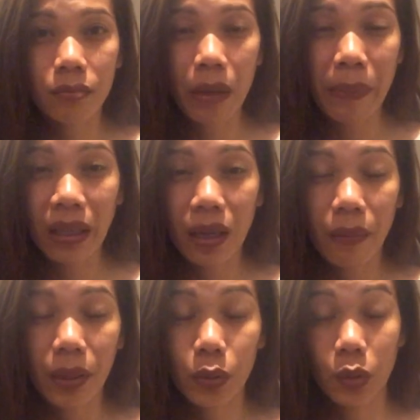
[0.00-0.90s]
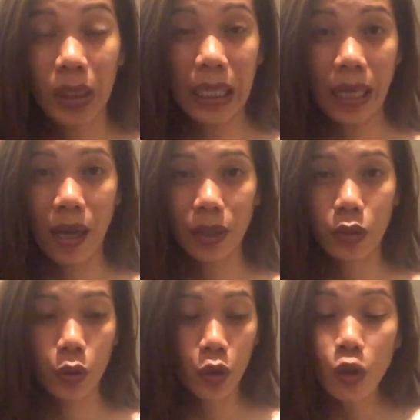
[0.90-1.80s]
may matiraman, konti lang.
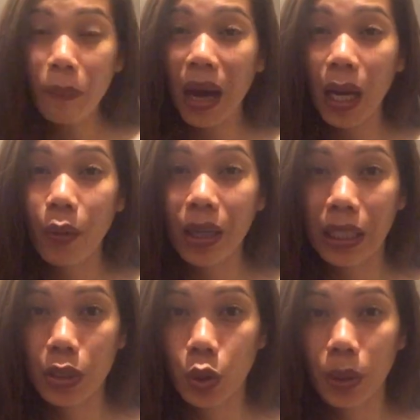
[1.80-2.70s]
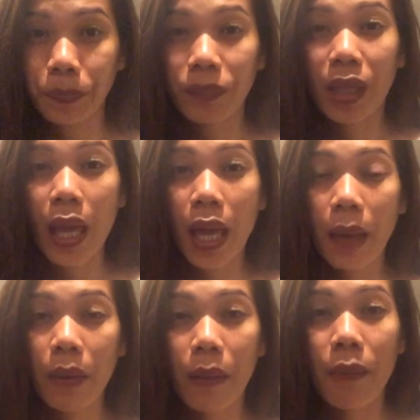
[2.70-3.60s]
So, yun yung pangalawang reason.
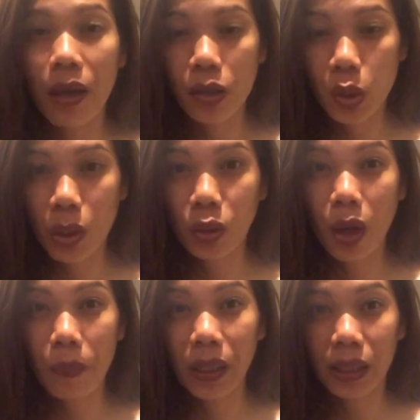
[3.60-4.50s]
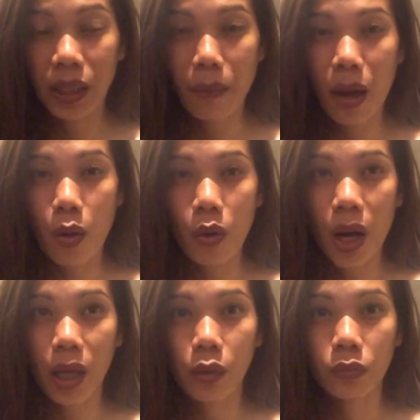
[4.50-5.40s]
Mababa yung sweldo kapag nagtrabaho
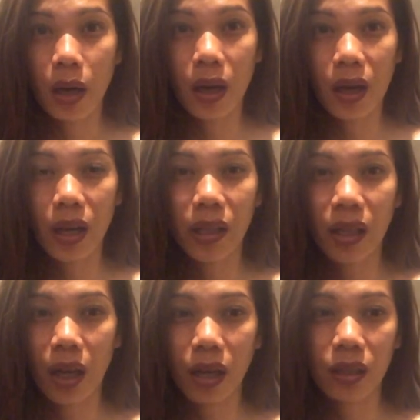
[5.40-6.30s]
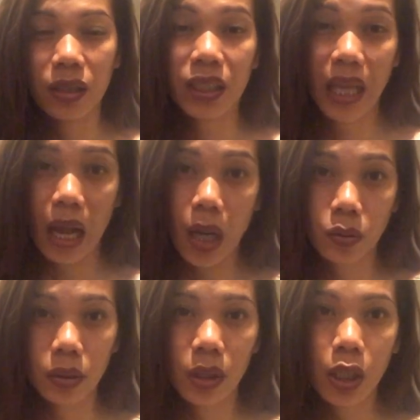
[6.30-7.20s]
ka, yung mga ganyang stay
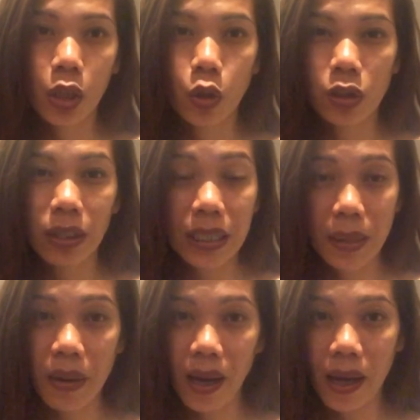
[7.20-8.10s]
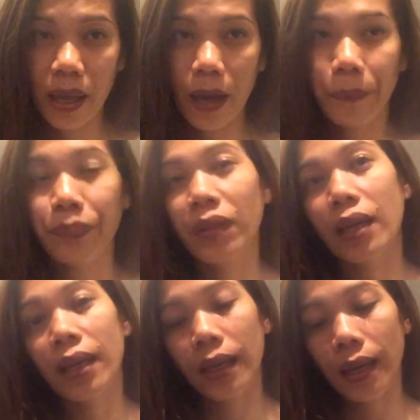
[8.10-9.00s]
out, yung hindi sa bahay ha.
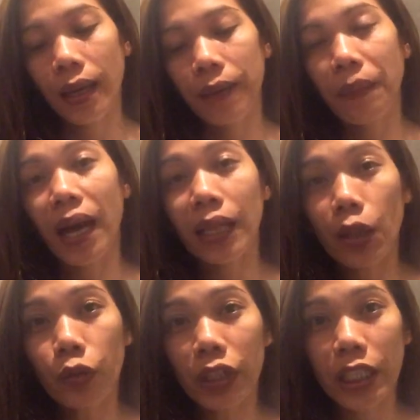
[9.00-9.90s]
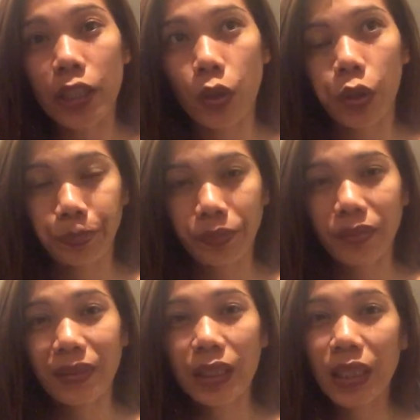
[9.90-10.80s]
Pangatlong reason,
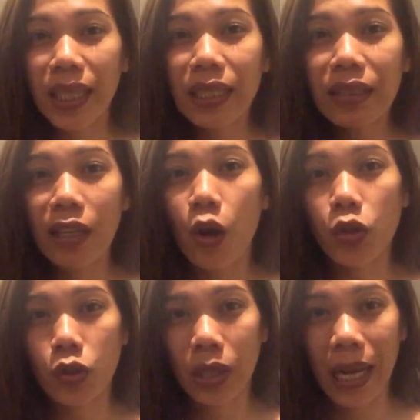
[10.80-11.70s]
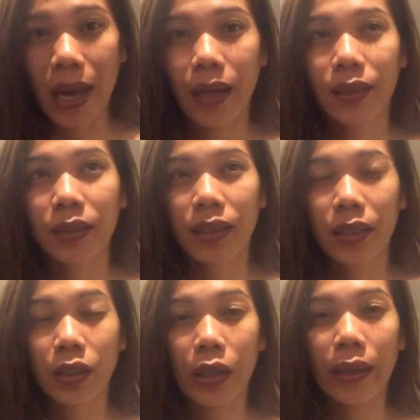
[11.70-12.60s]
kasi siloso sila.
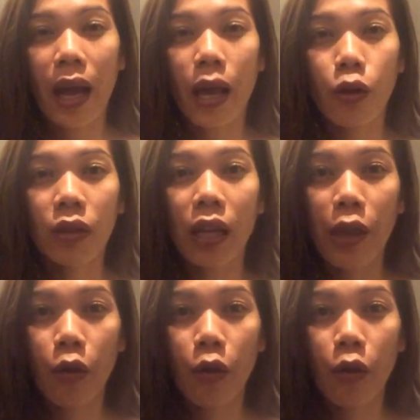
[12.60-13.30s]
Yan, ayaw nila